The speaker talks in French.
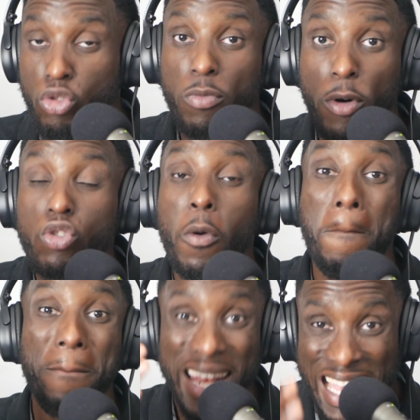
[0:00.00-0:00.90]
Je pense que
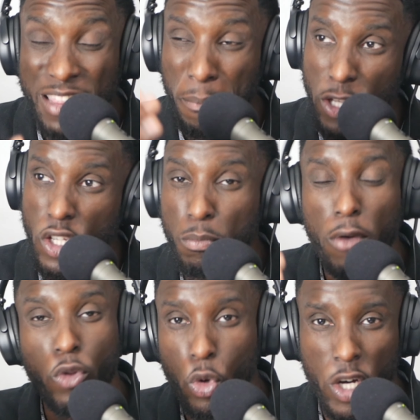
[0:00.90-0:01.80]
plein de personnes
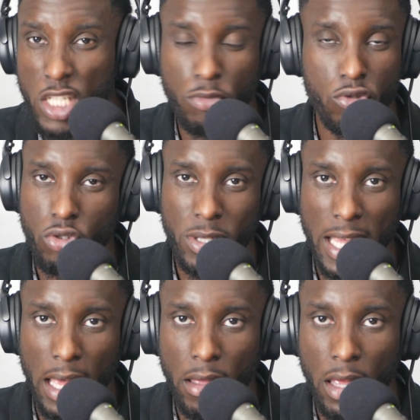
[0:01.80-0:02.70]
peuvent te correspondre sur
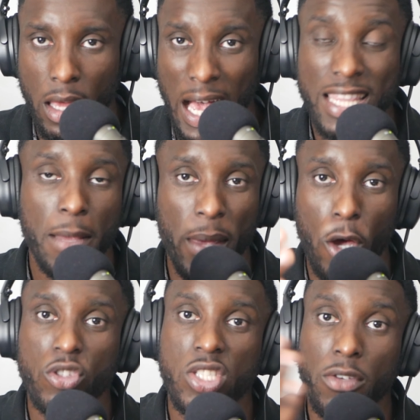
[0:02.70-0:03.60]
Terre à des
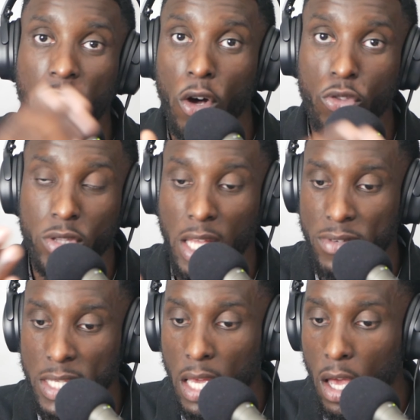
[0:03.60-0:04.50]
périodes différentes de ta vie,